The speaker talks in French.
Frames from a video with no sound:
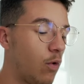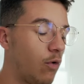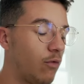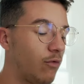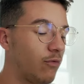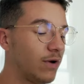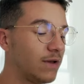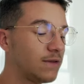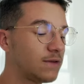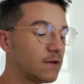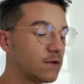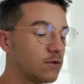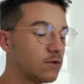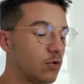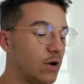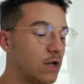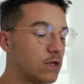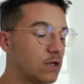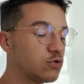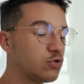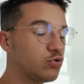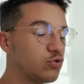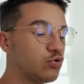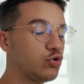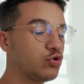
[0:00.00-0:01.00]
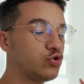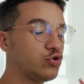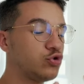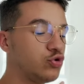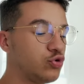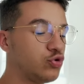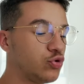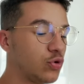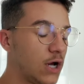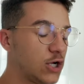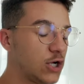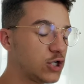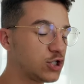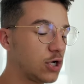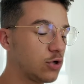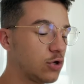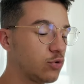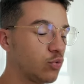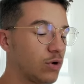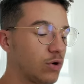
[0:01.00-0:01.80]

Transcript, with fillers: on va être dans la zone de surachat.